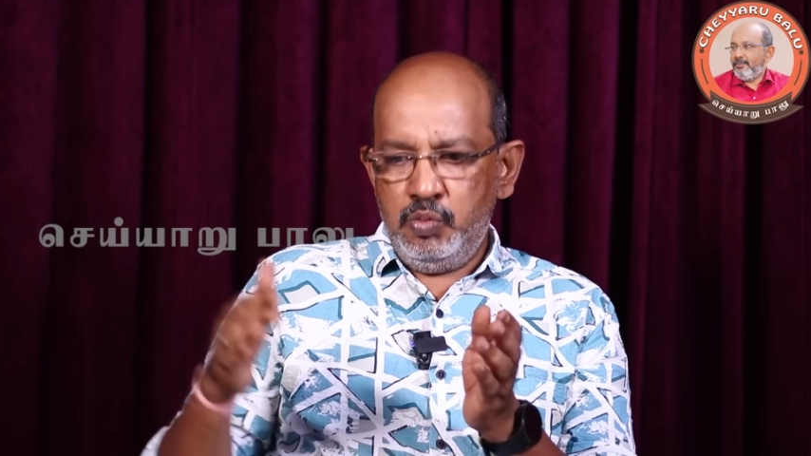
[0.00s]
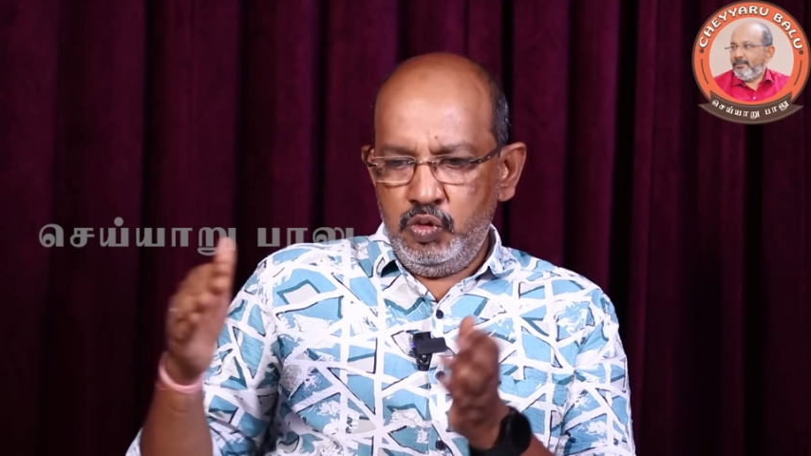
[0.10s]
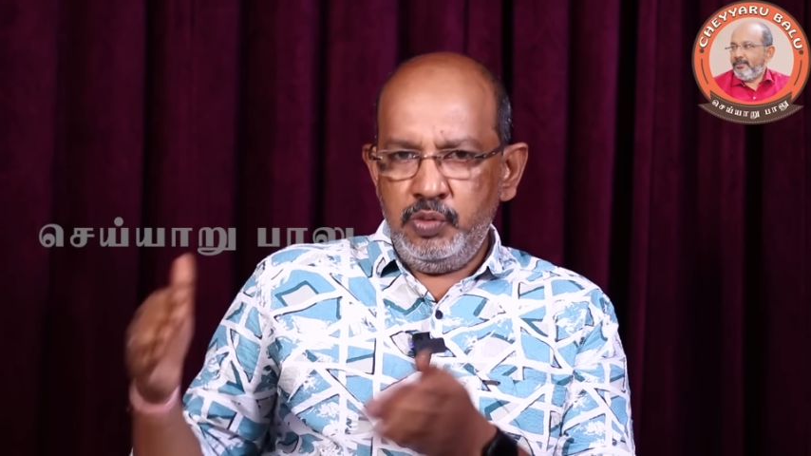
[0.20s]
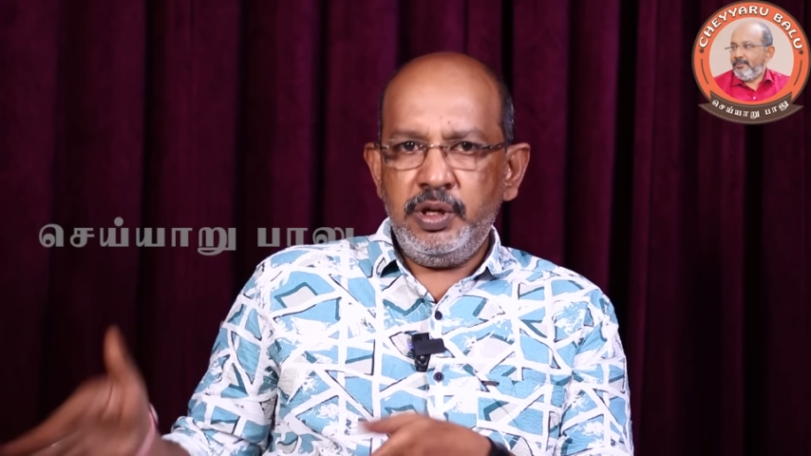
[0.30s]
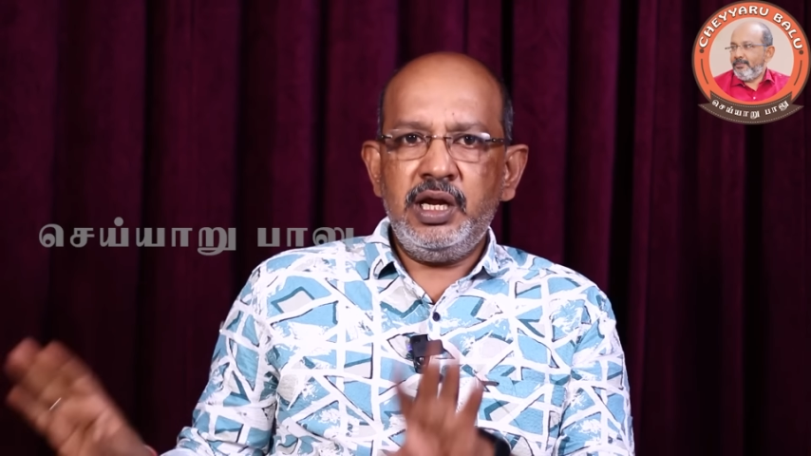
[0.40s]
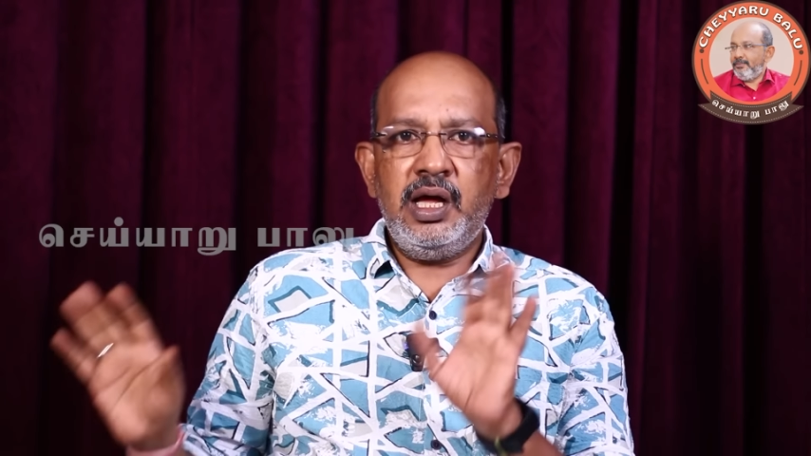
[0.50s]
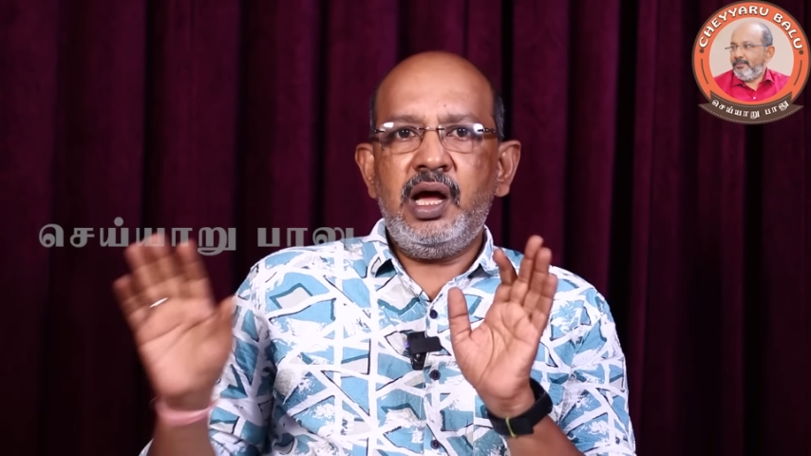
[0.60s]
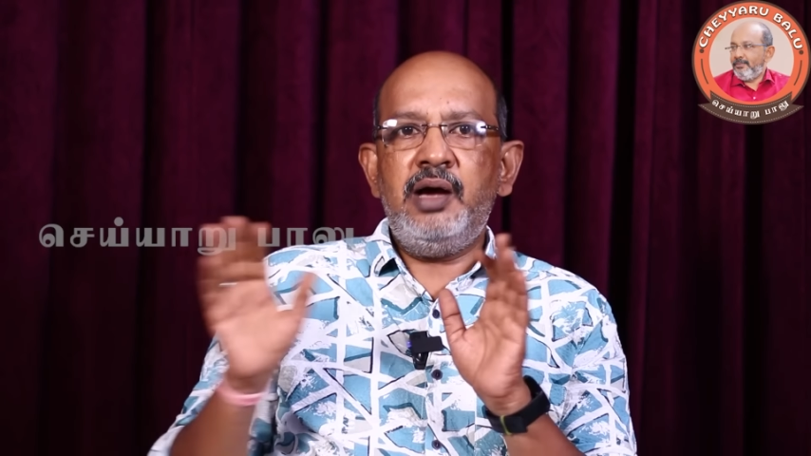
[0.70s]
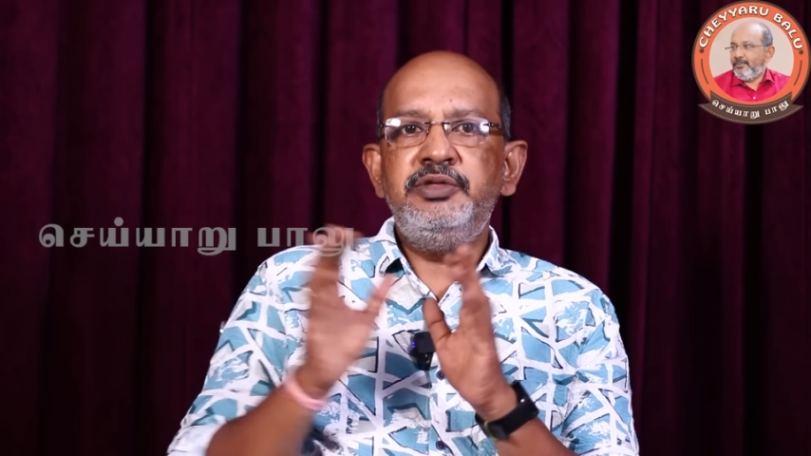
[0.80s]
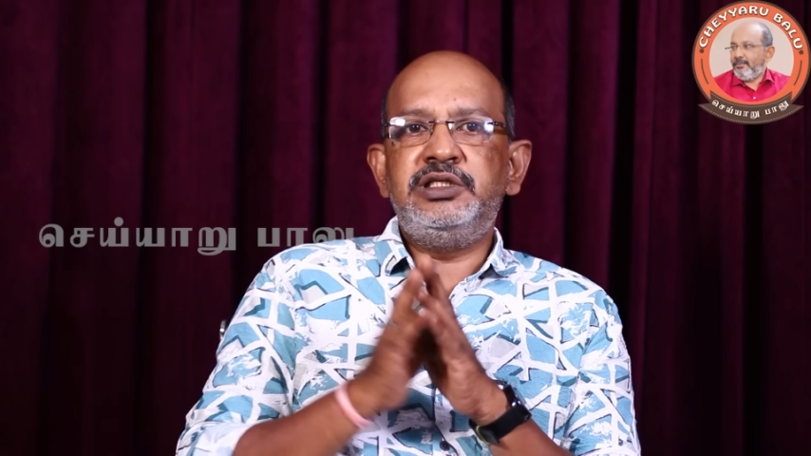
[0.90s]
மூணு பேர்
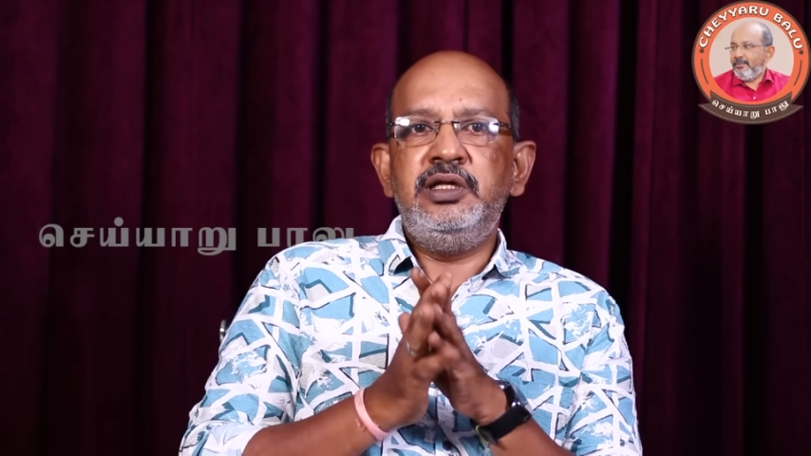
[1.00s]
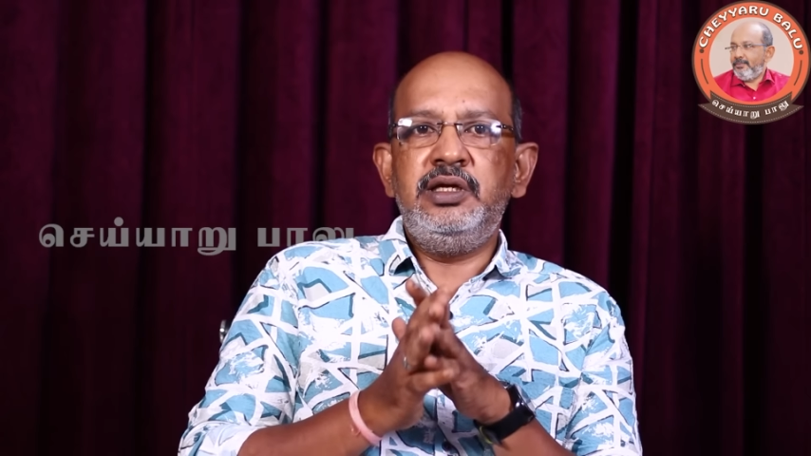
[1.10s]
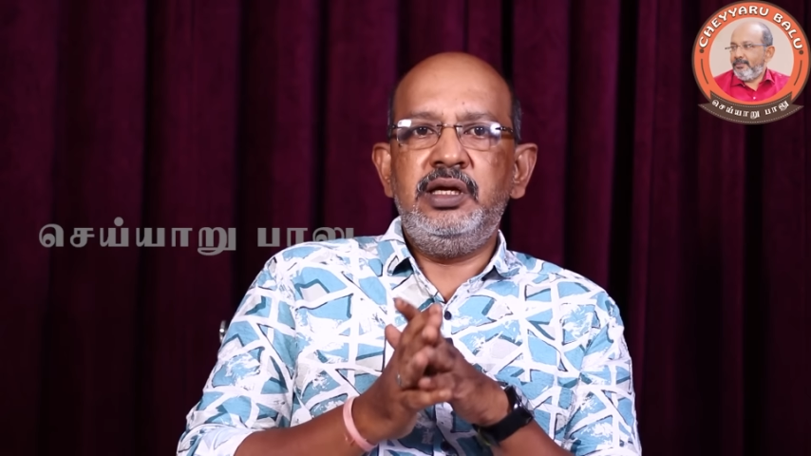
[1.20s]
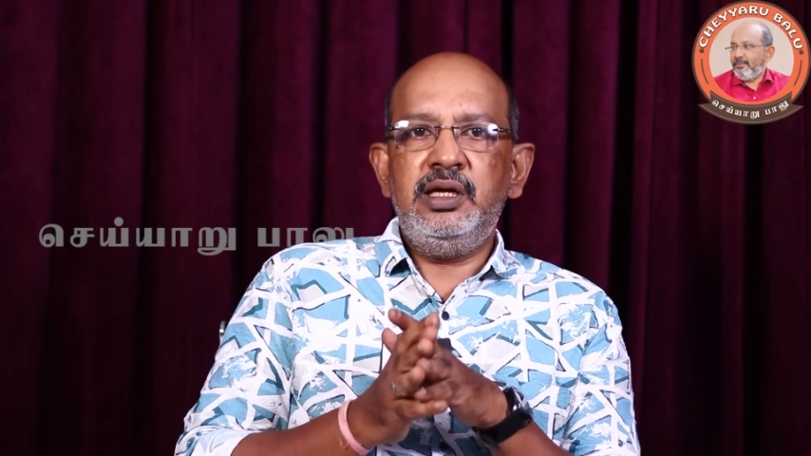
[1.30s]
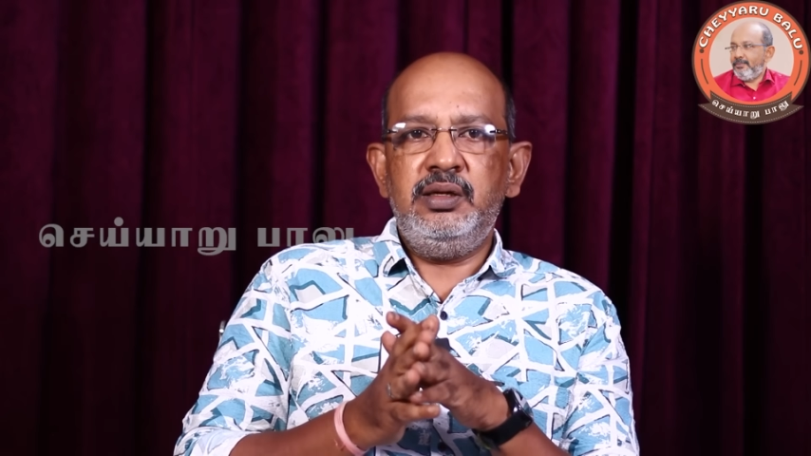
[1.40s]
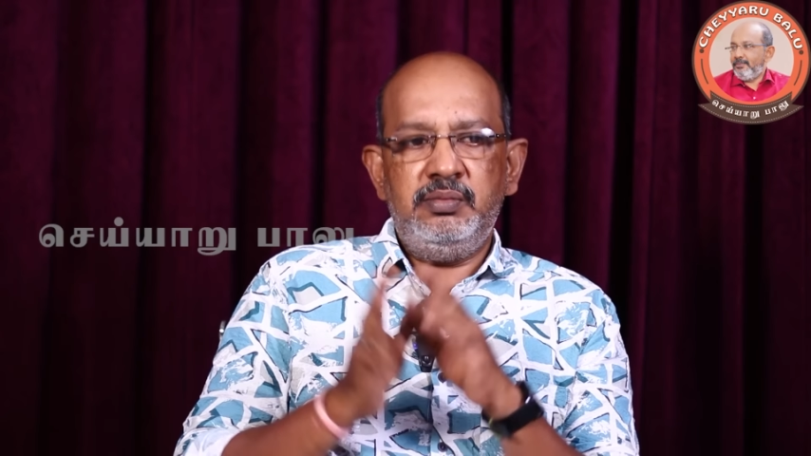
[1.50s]
ஆஃபீஸில் இருங்க